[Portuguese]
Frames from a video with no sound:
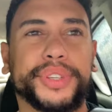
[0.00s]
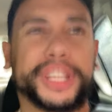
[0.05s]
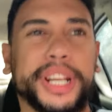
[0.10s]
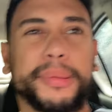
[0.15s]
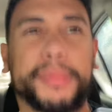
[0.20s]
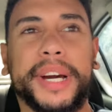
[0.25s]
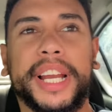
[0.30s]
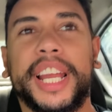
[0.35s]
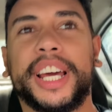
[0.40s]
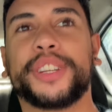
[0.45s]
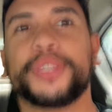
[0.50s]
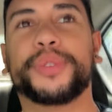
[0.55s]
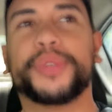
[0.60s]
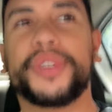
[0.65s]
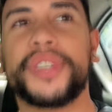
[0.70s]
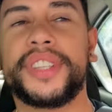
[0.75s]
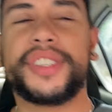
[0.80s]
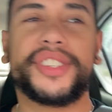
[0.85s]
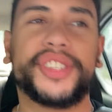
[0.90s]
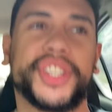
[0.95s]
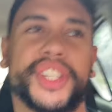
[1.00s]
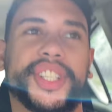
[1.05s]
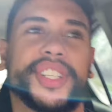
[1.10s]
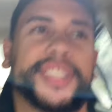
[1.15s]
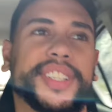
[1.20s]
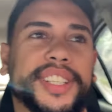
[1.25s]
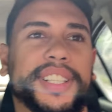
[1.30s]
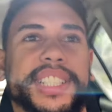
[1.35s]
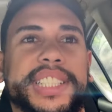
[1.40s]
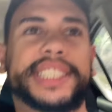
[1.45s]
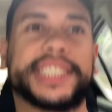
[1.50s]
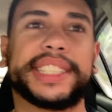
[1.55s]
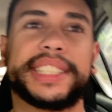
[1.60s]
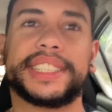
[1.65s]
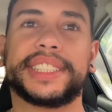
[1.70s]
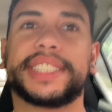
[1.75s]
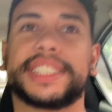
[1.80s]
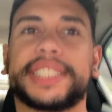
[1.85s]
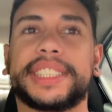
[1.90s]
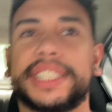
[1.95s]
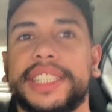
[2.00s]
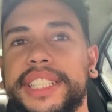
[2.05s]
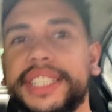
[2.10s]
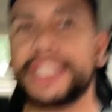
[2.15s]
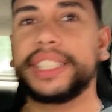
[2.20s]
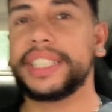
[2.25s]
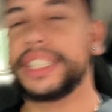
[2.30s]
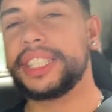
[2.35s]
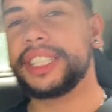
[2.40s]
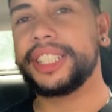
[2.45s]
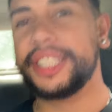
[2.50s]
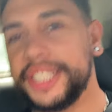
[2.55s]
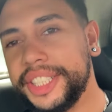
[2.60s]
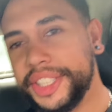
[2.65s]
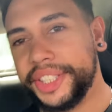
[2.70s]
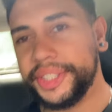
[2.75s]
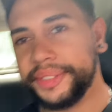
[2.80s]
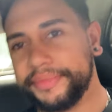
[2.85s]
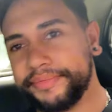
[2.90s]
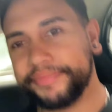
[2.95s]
trabalhar à noite. E...